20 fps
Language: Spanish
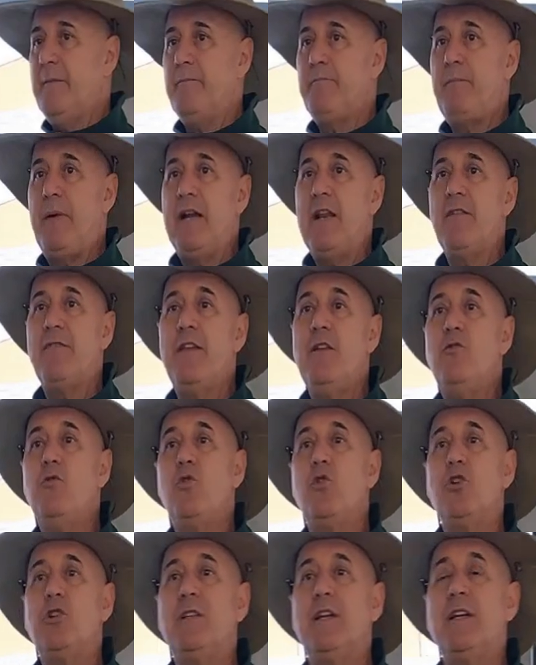Eh, para
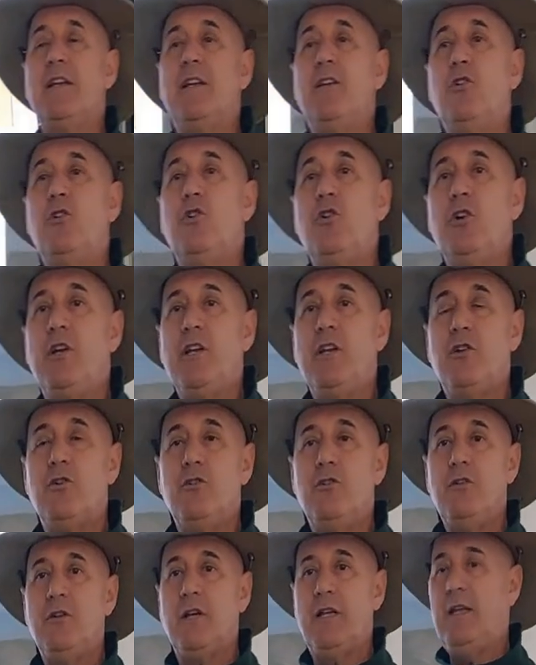hacer un corte
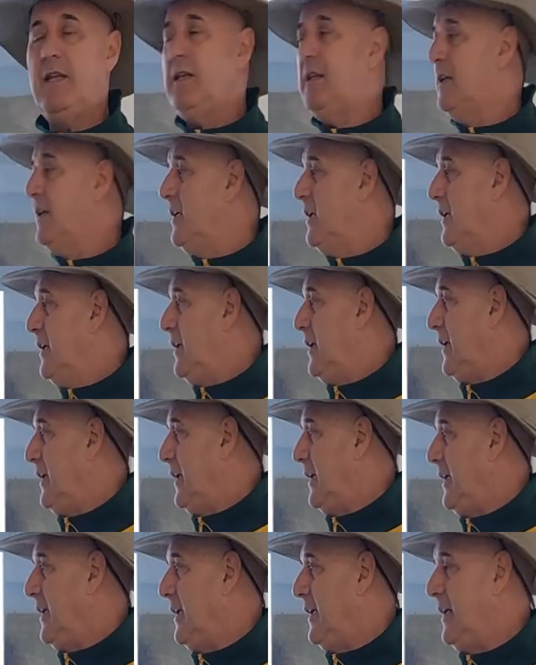geológico, eh,
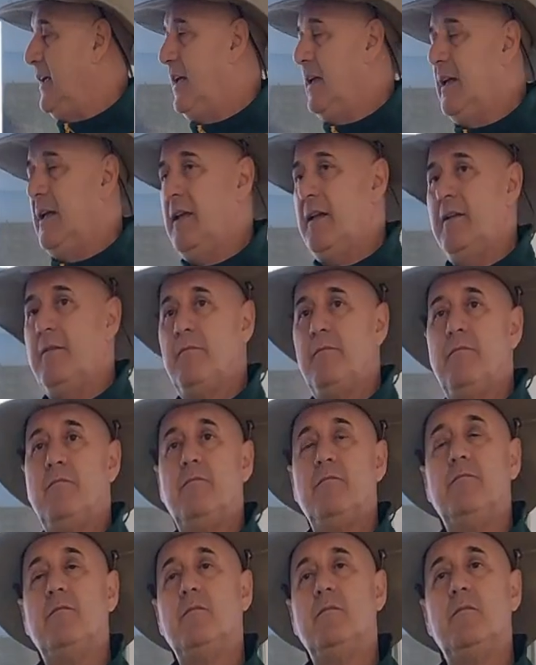eh,
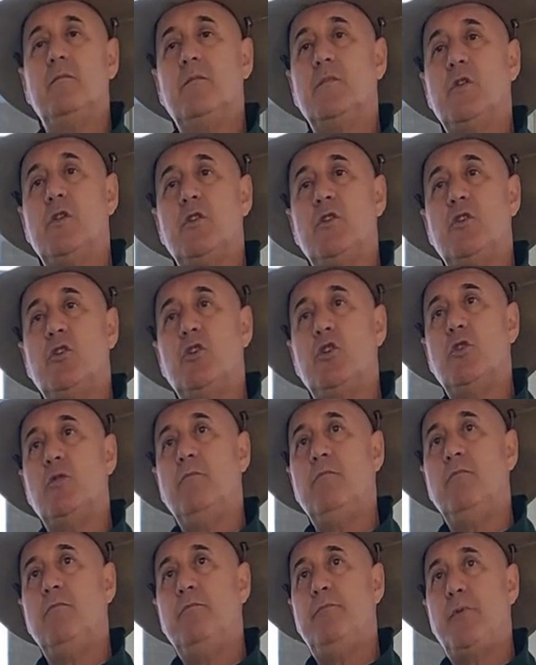
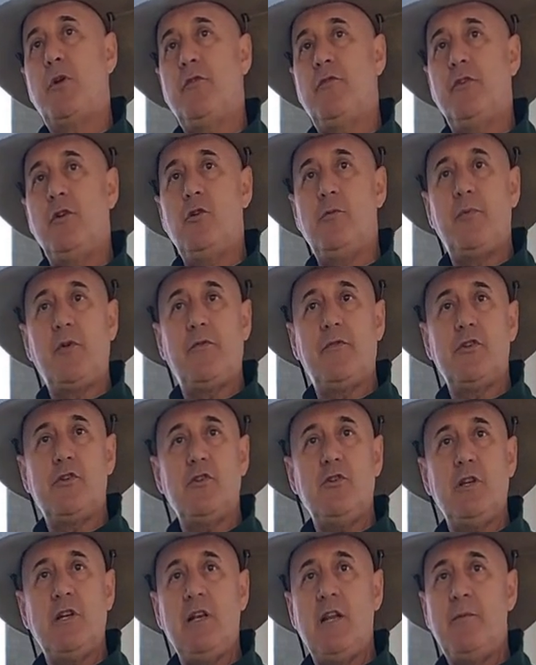los
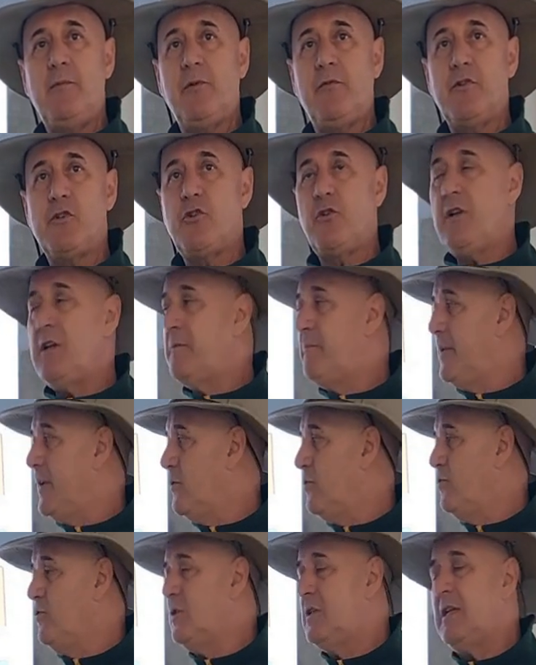profesores, las profesoras
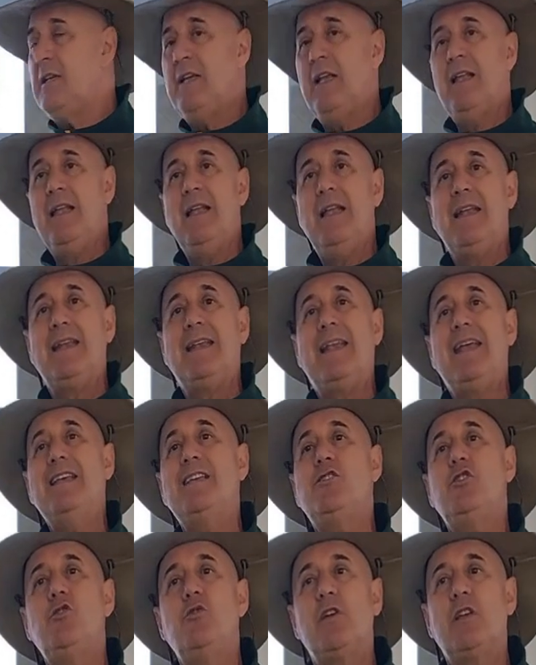preguntan
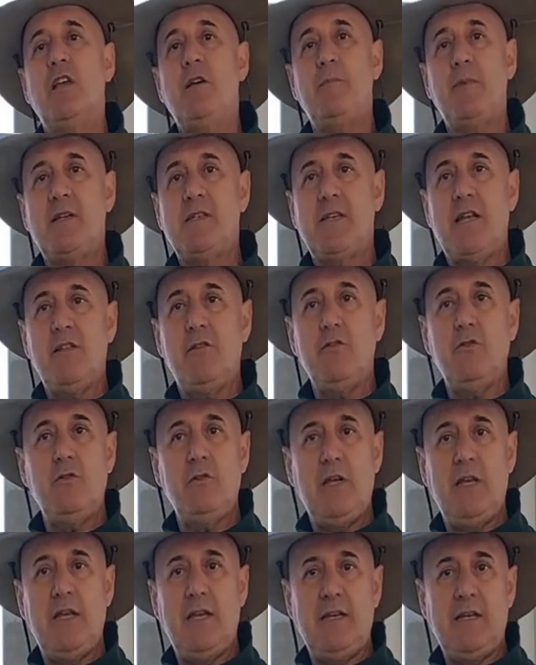qué es lo que ha
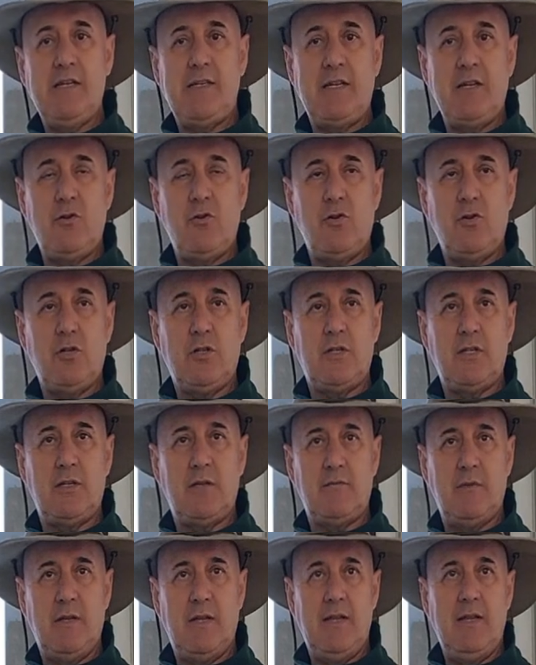pasado en ese
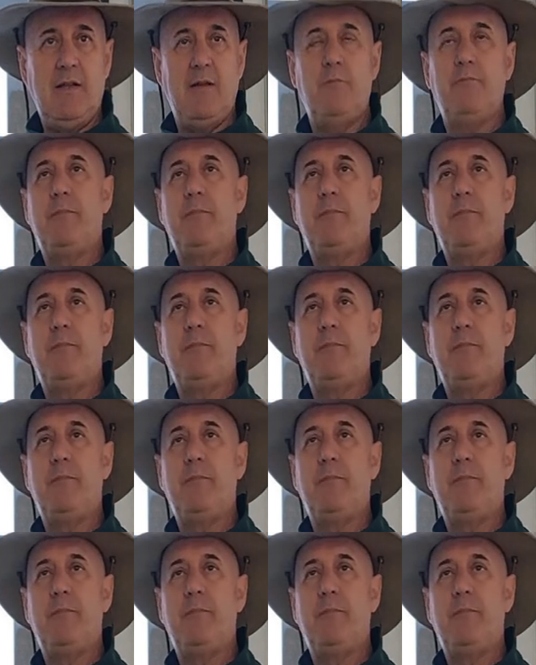corte.